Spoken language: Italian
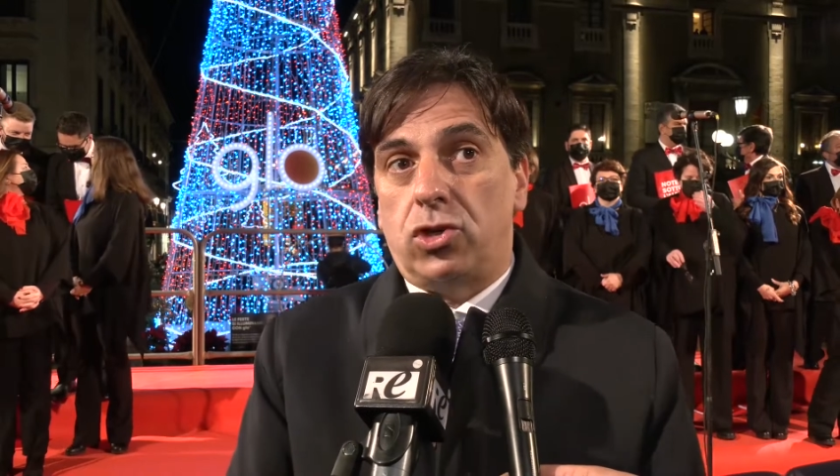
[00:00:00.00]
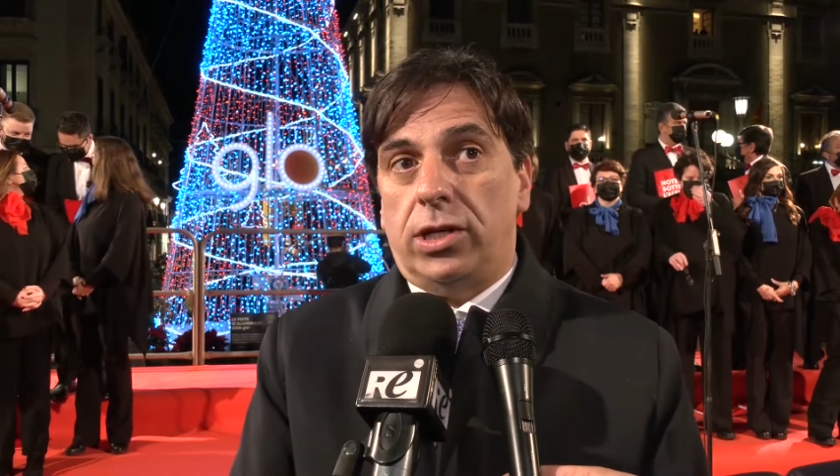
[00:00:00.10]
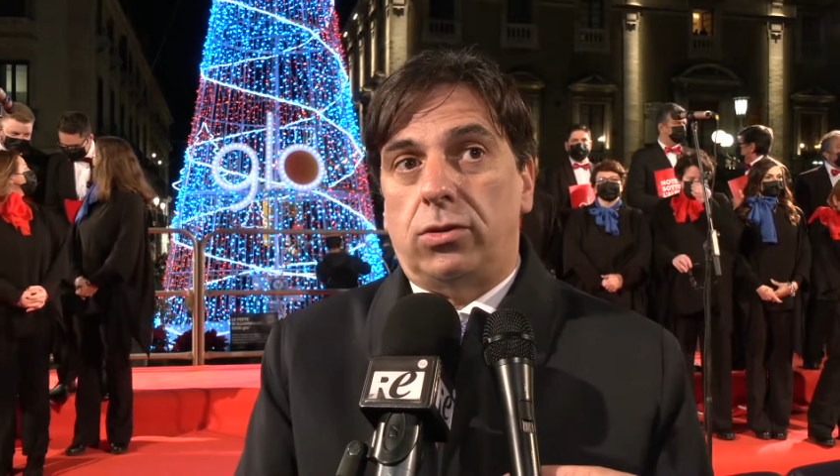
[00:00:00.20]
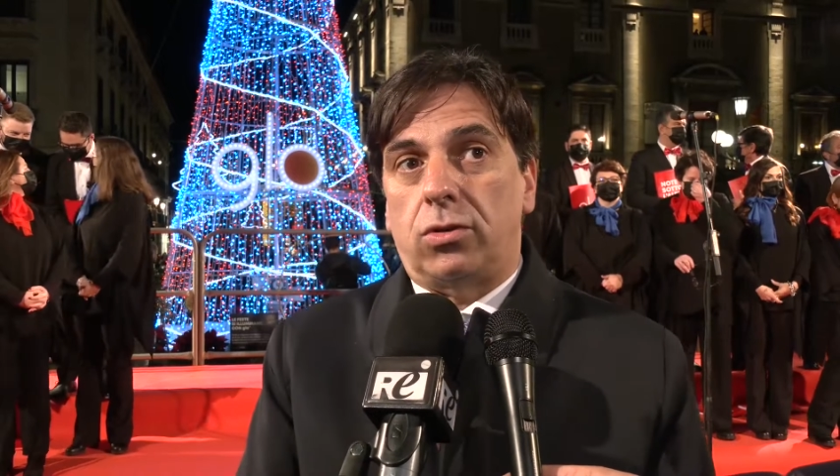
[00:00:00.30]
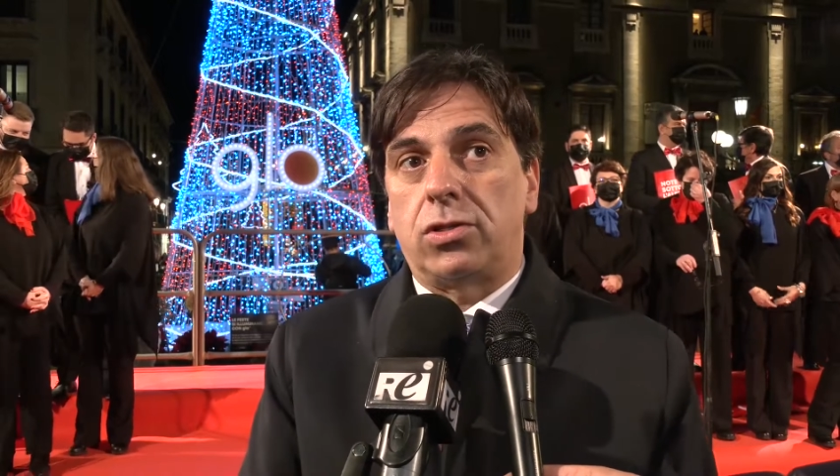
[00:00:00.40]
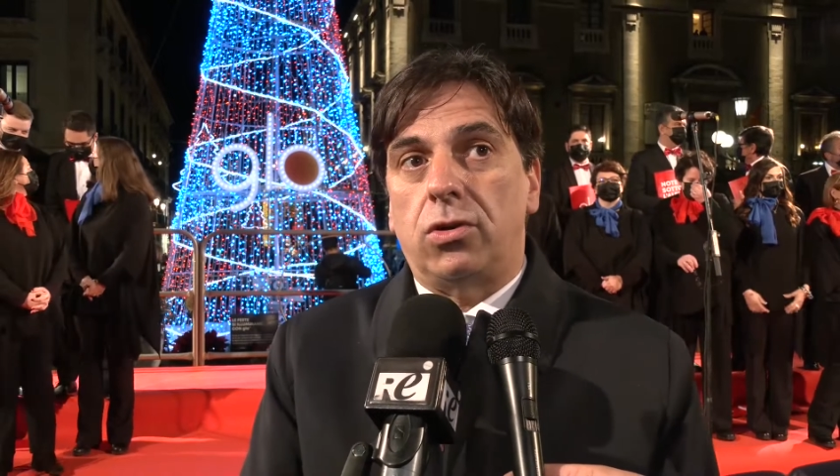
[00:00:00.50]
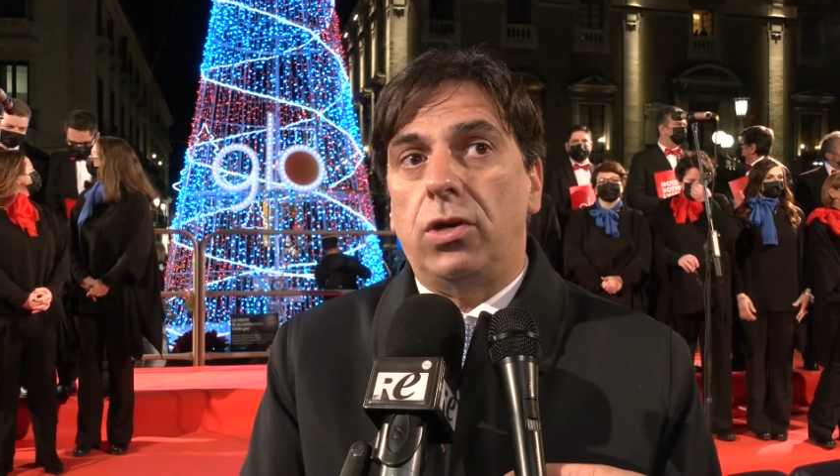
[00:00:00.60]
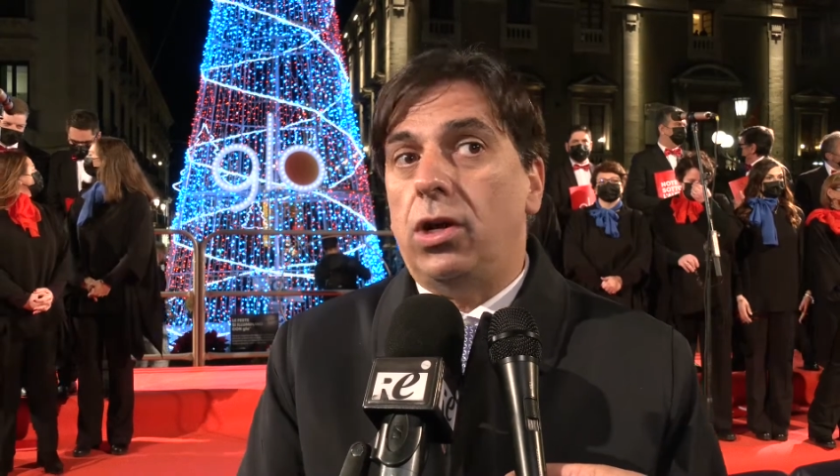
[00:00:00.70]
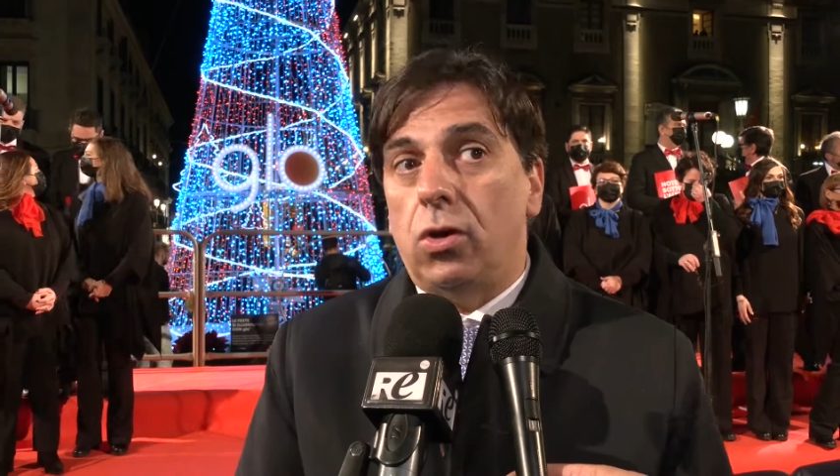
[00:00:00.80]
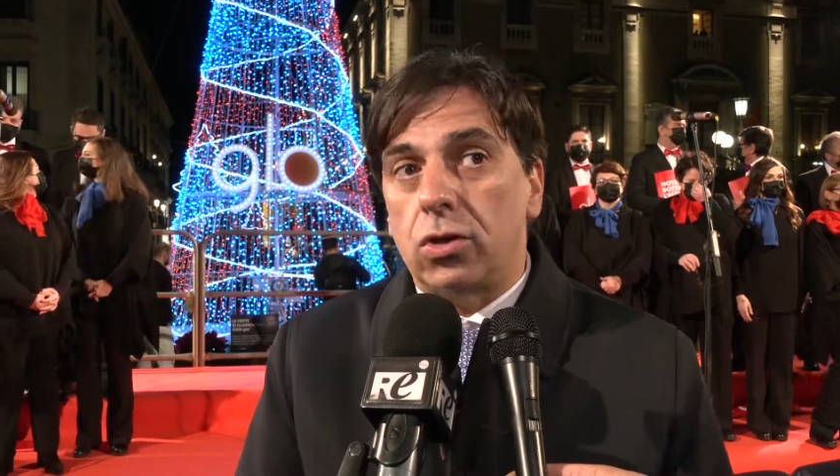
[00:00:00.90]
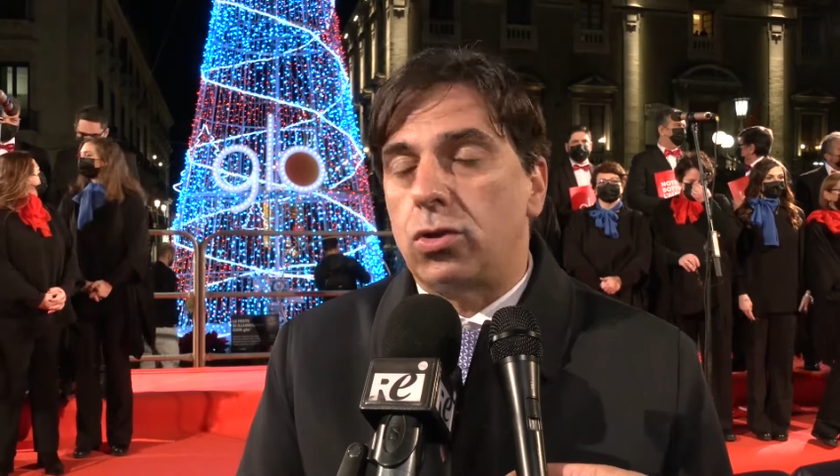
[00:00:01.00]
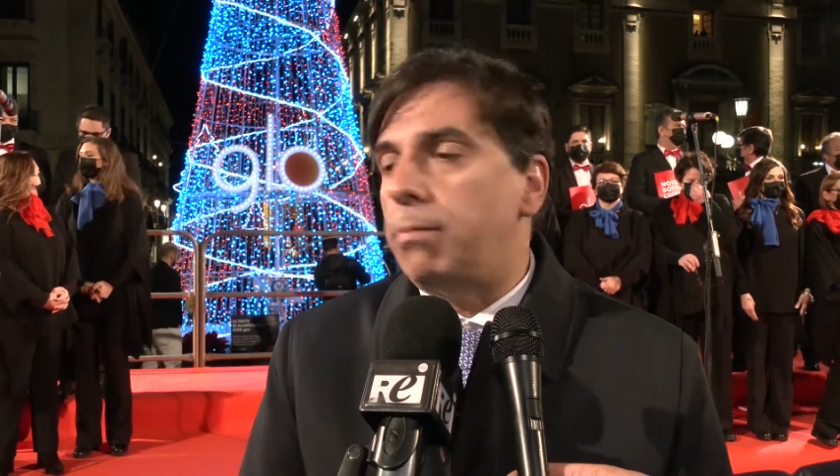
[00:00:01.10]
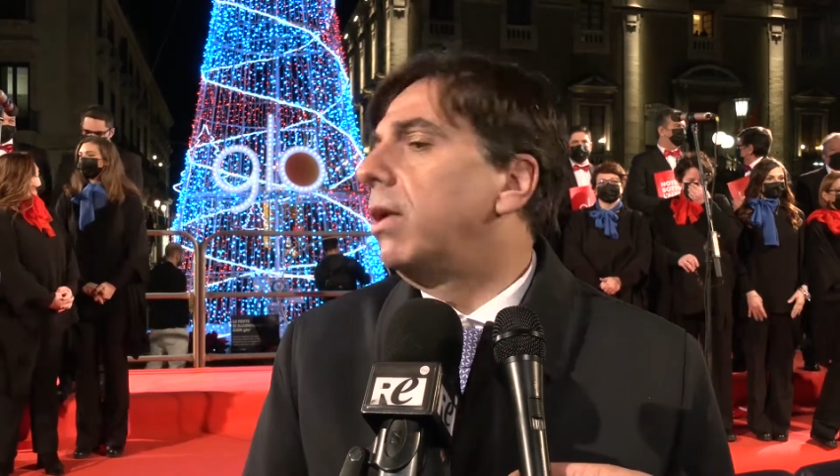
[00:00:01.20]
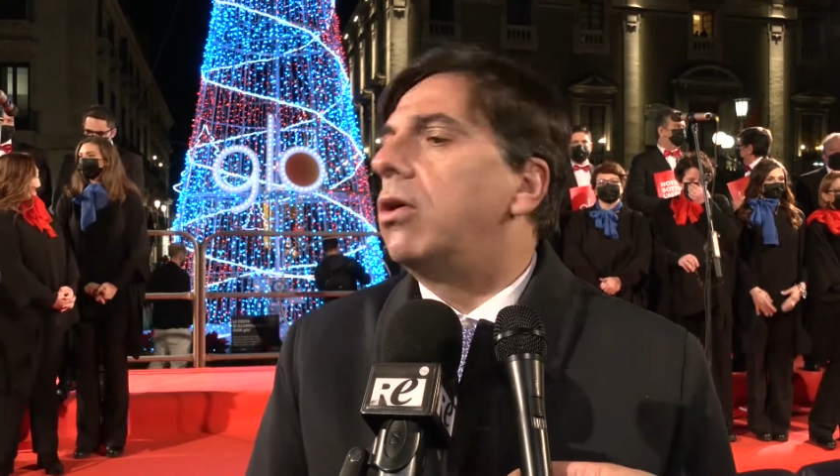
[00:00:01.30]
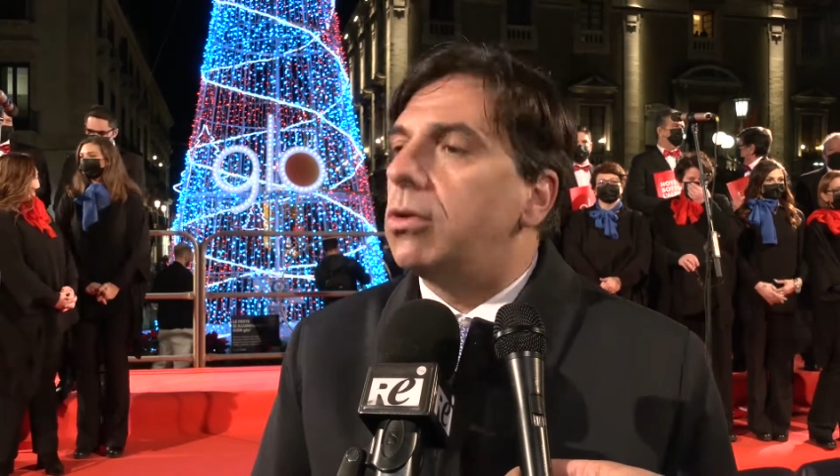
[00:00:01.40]
centro storico, il nostro
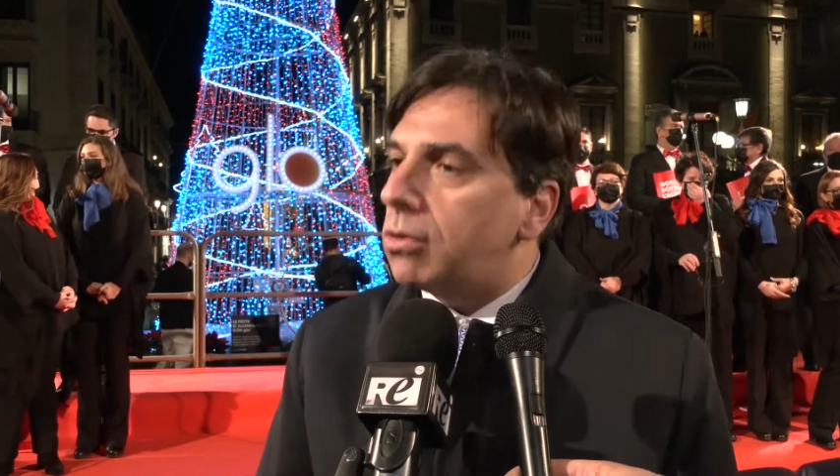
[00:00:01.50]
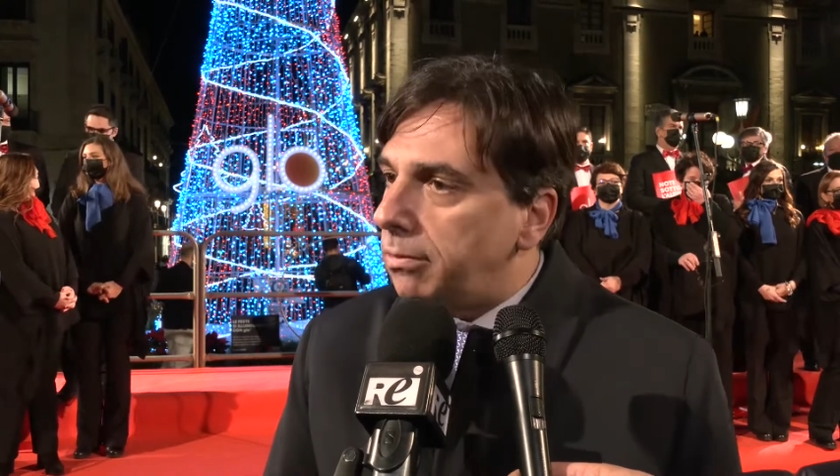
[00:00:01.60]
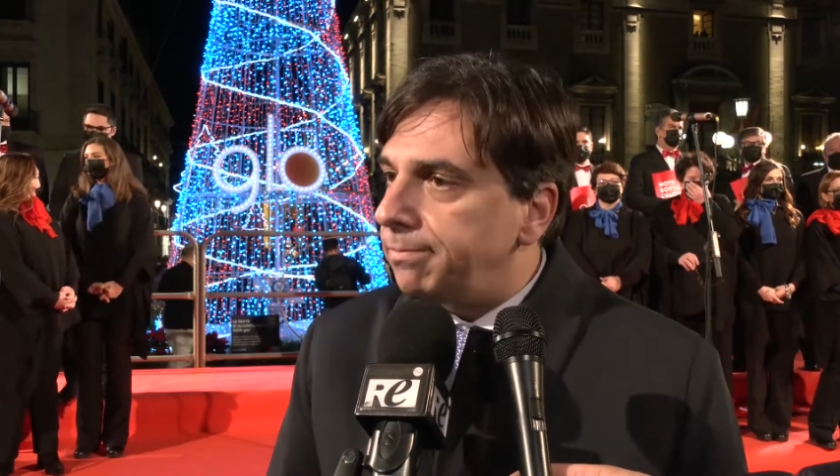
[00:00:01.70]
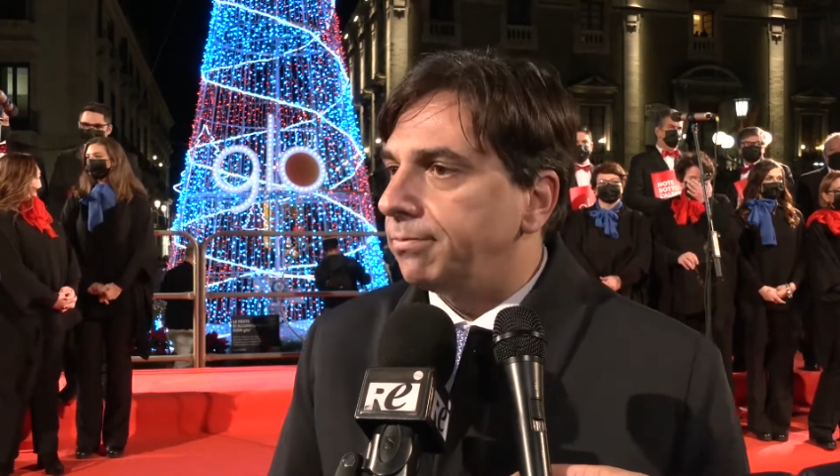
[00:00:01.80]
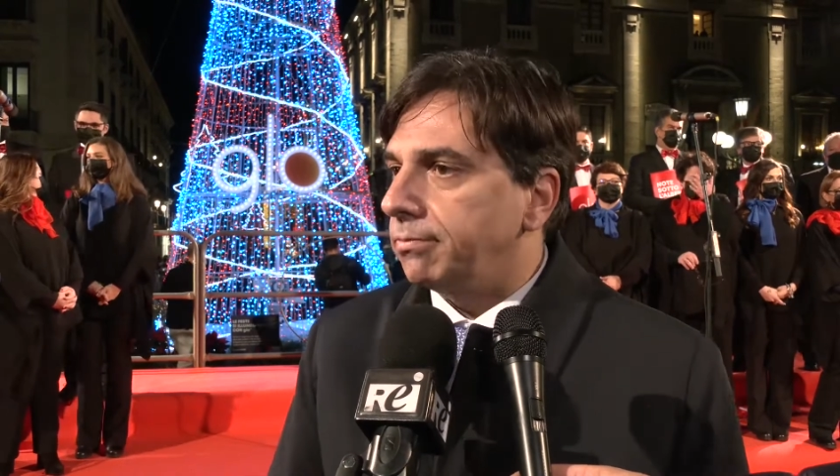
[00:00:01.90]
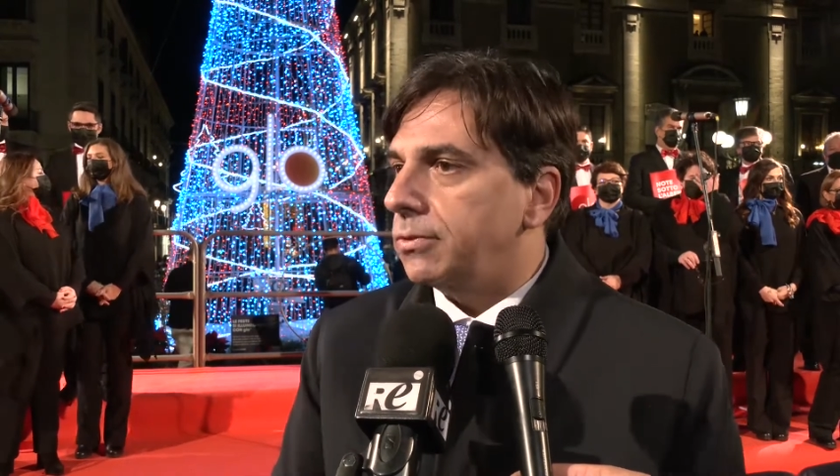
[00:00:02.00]
barocco,